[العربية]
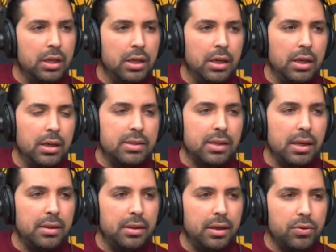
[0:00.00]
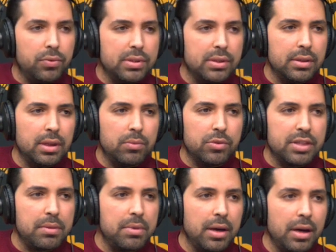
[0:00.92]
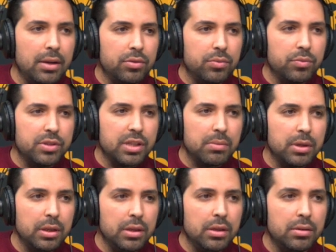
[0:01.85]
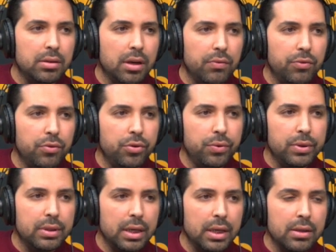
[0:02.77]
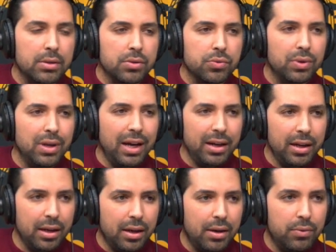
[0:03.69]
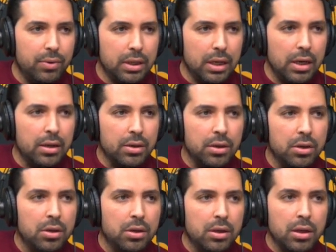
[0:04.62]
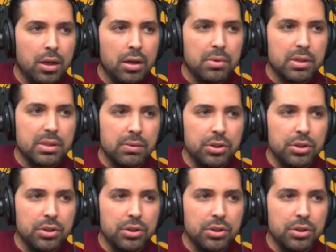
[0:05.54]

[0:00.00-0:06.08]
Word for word: للسيدات والساده المستمعات والمستمعين الترافو والتراكس والحريقه والنار يعني ما نتصورش